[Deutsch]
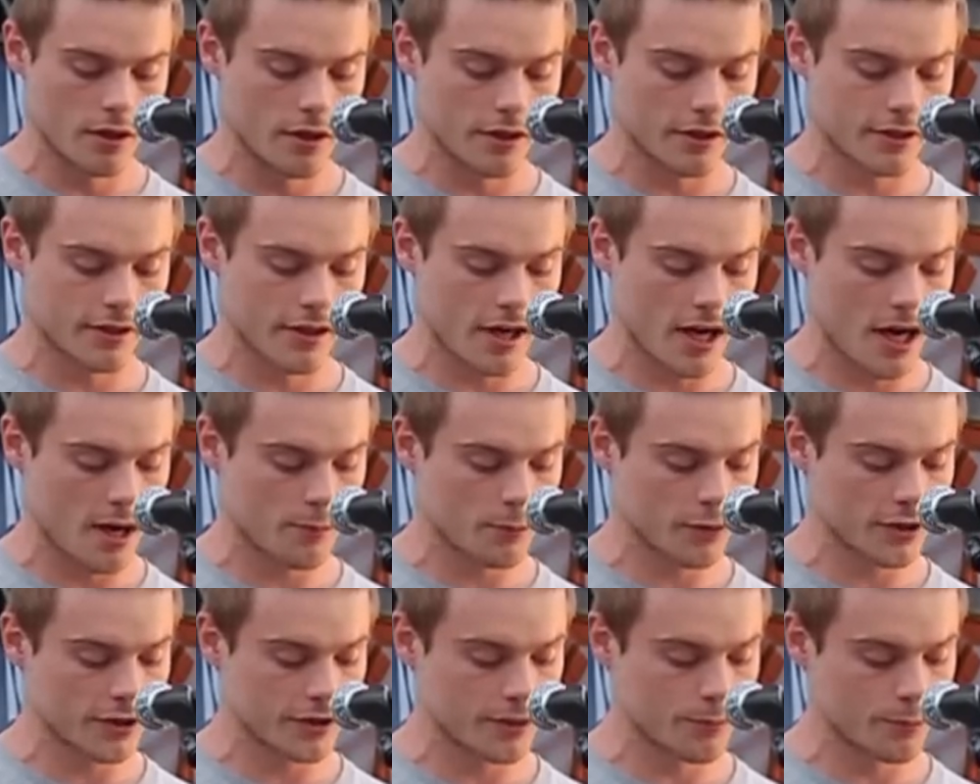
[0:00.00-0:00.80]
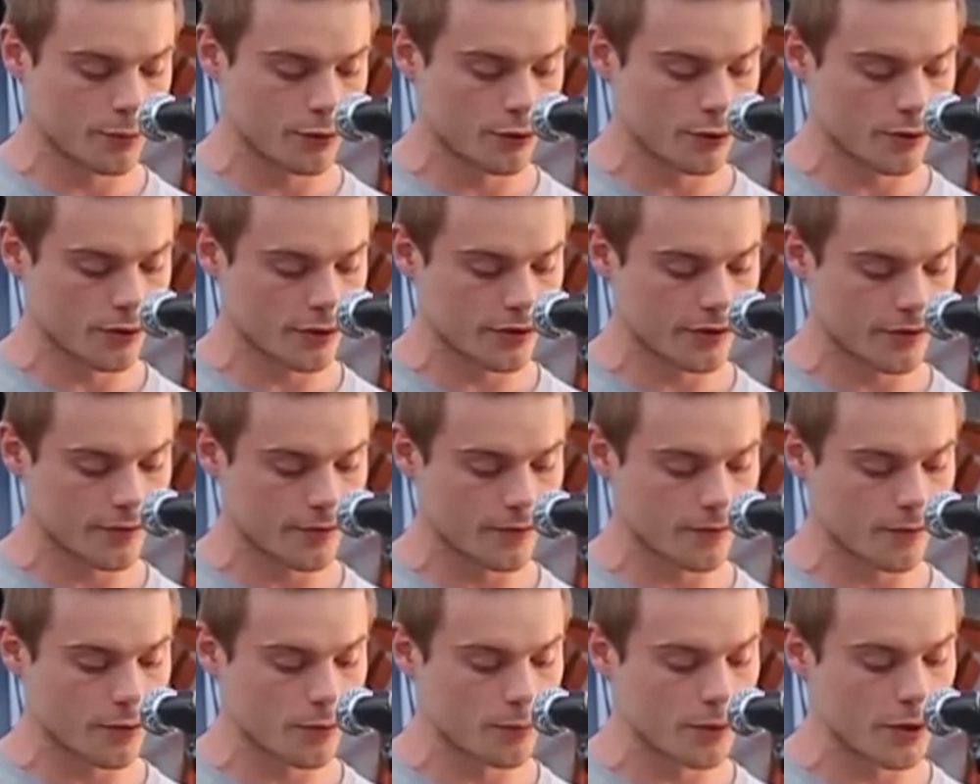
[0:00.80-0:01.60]
Ich kam an den Punkt,
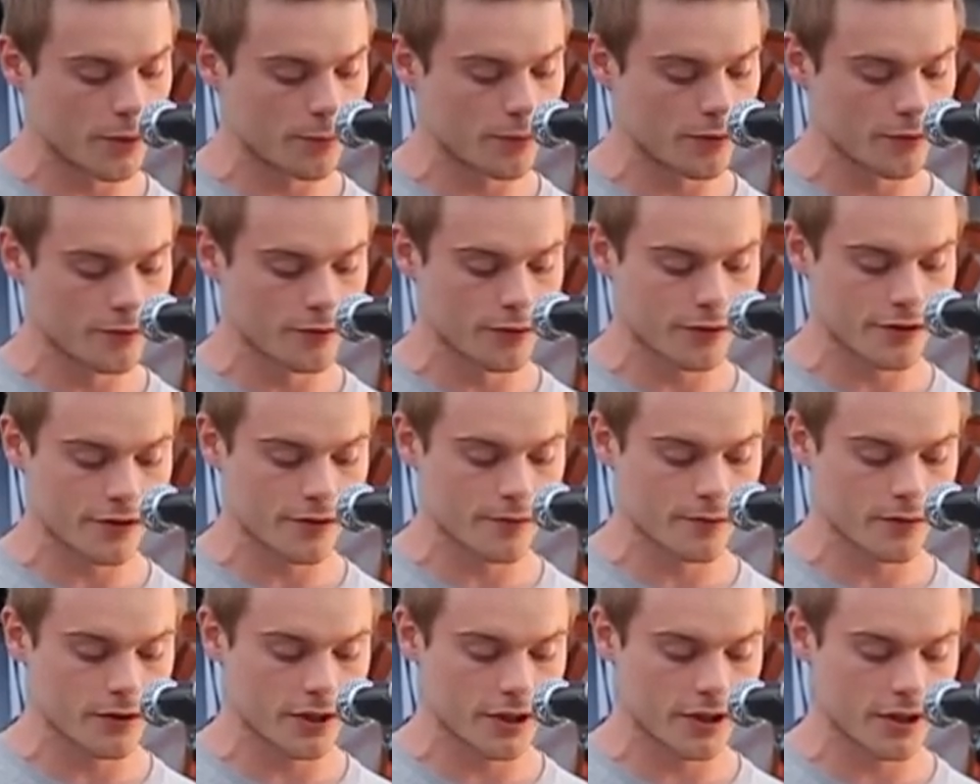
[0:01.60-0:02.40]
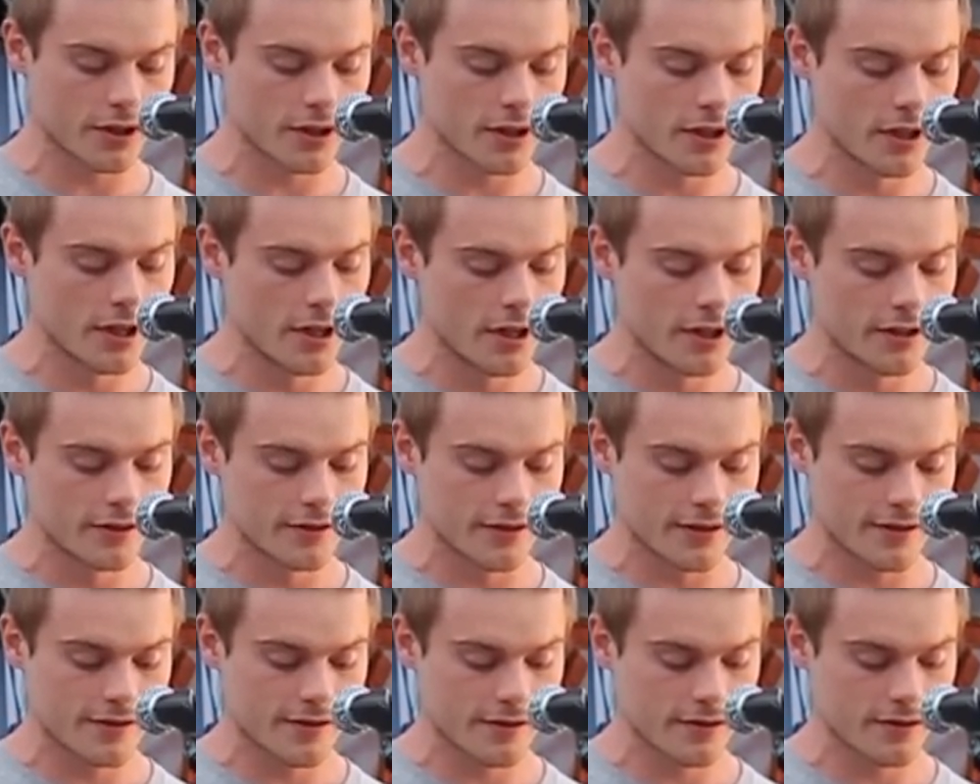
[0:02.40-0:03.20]
wo mir bewusst wurde,
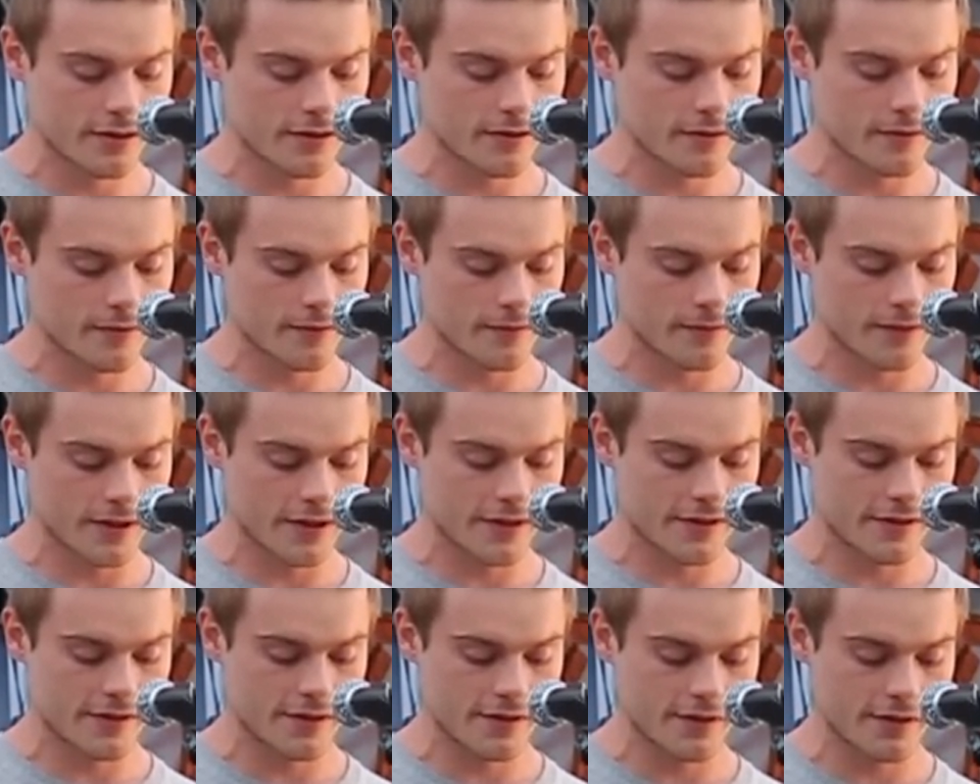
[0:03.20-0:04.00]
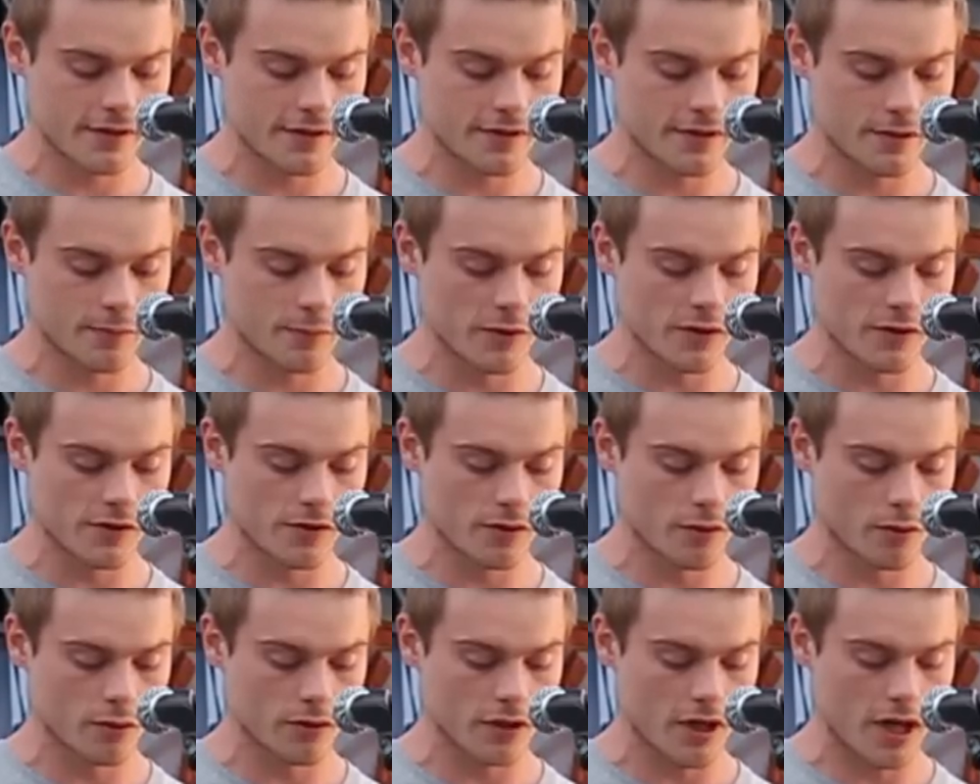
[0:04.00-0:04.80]
dass ich, was diese
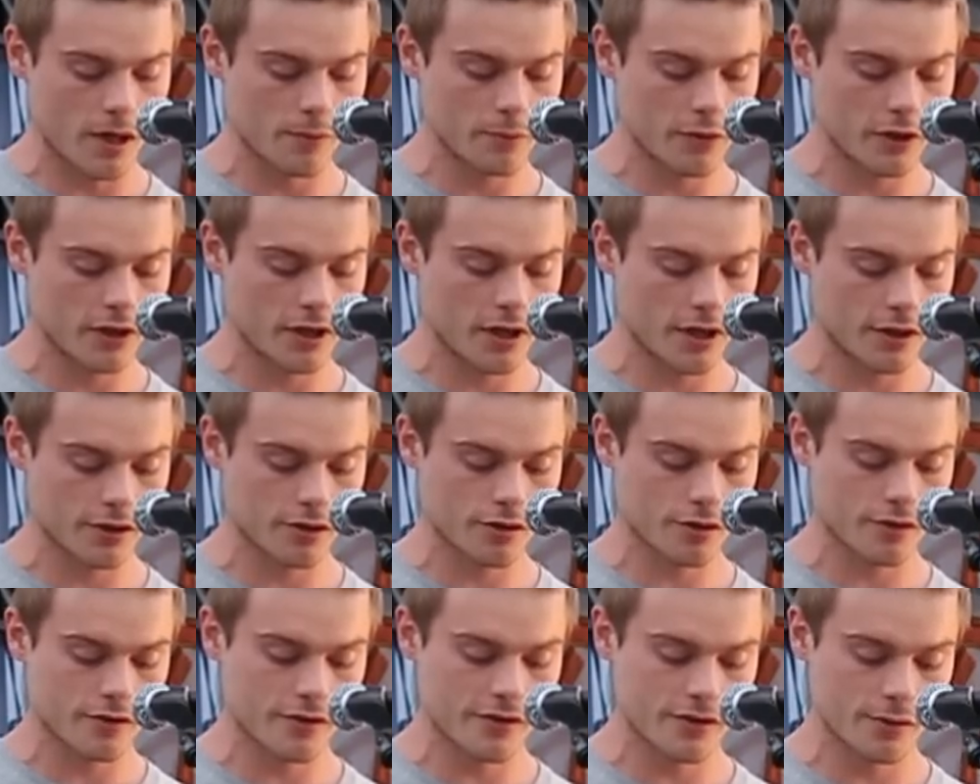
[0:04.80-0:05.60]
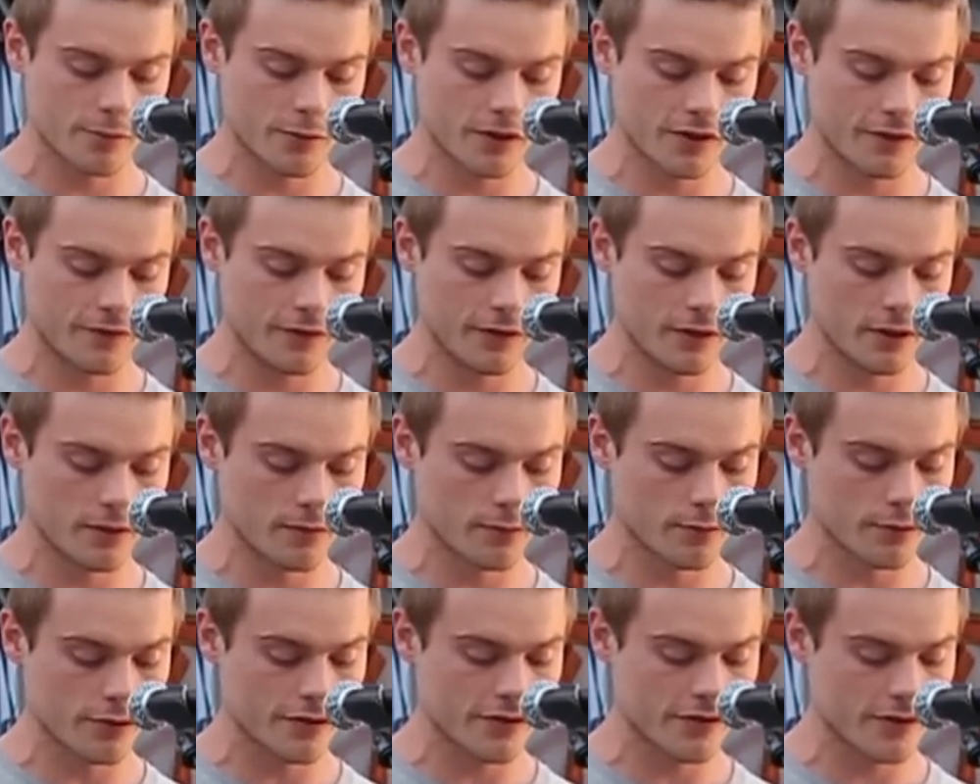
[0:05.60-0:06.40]
Dimension anbelangt, schon ziemlich viel
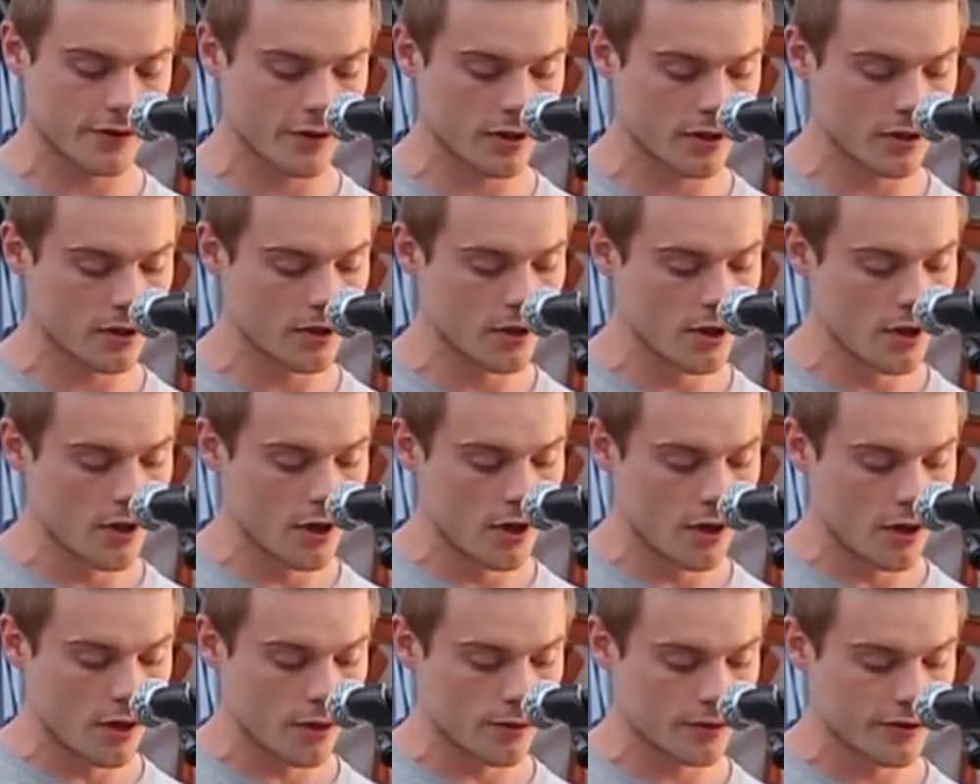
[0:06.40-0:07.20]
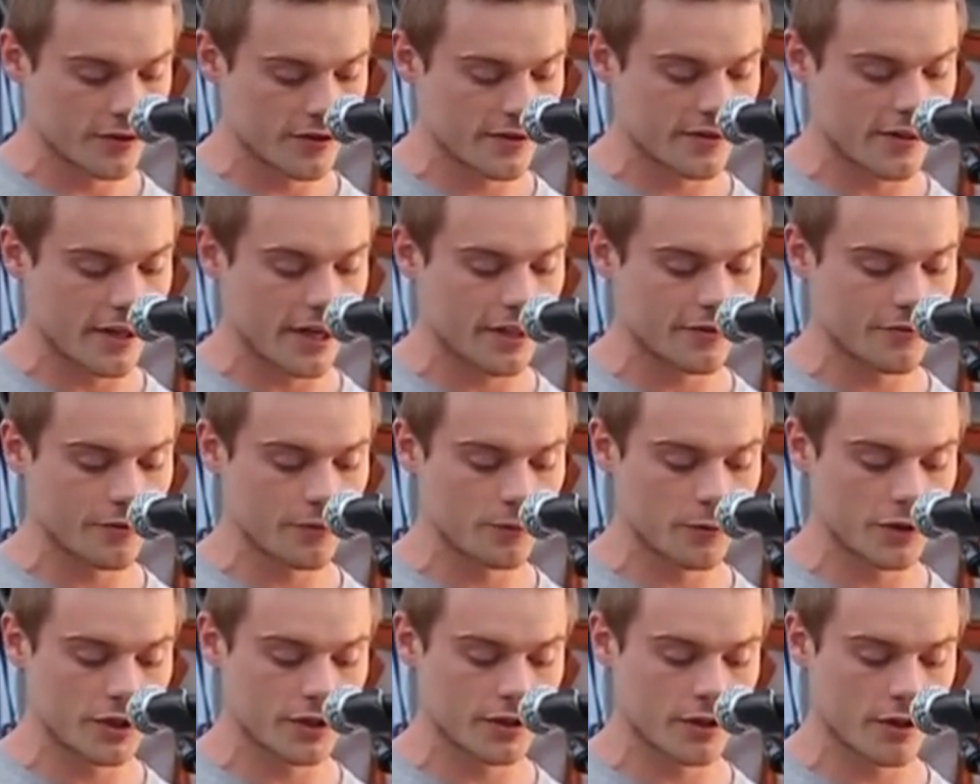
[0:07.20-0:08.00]
wusste und die Zeit für
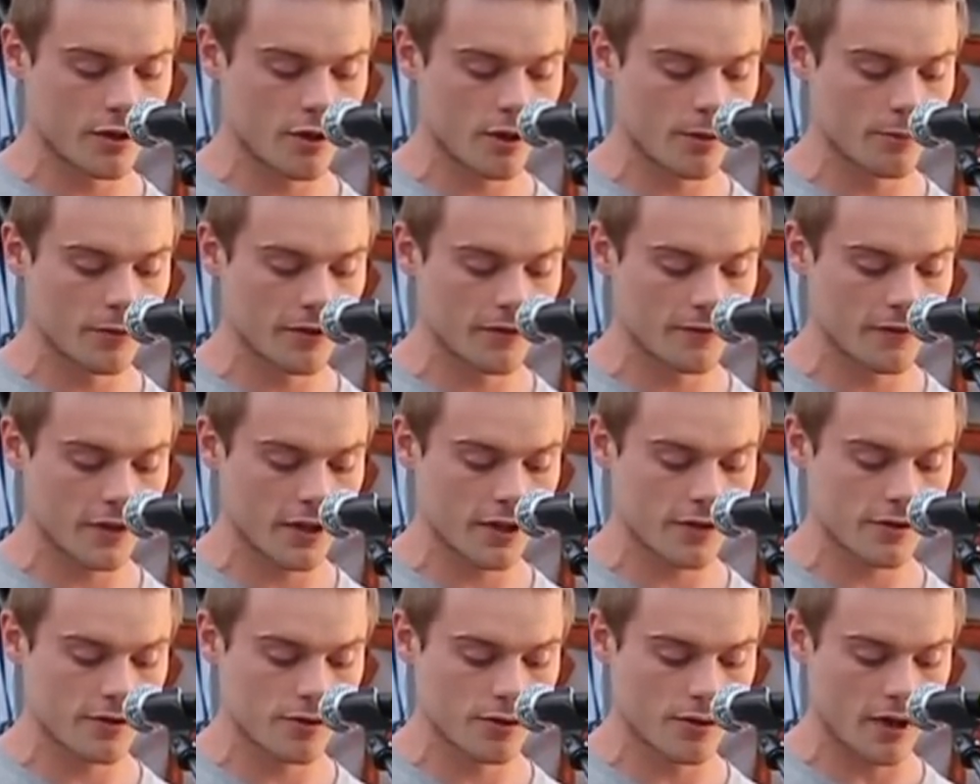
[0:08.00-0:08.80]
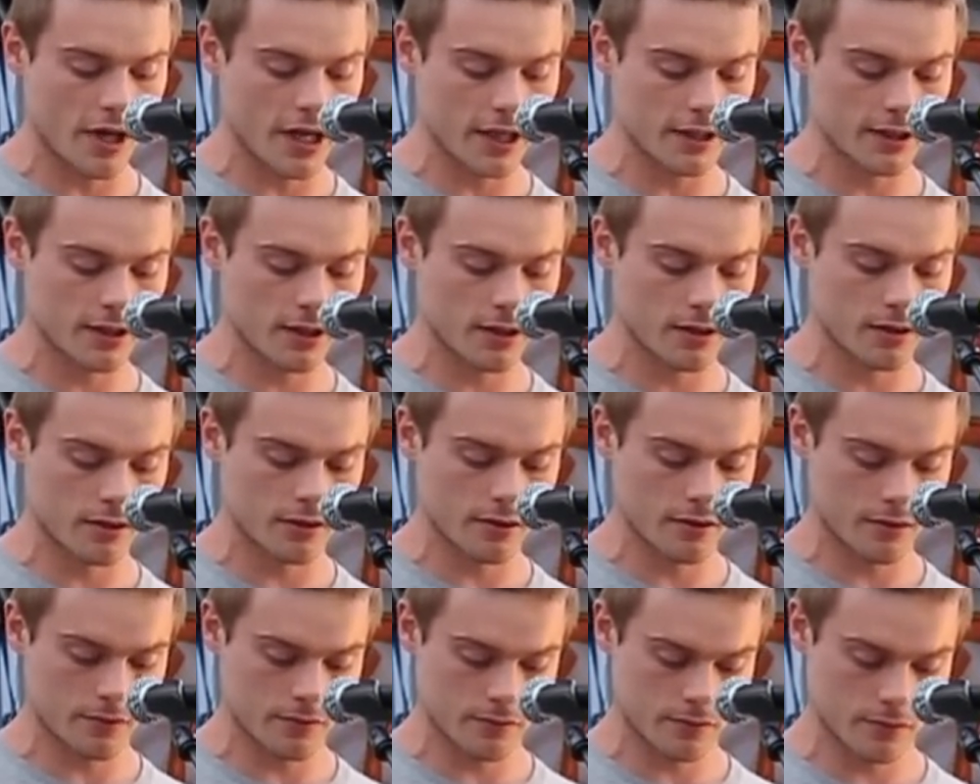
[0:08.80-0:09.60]
mich gekommen war, zu handeln.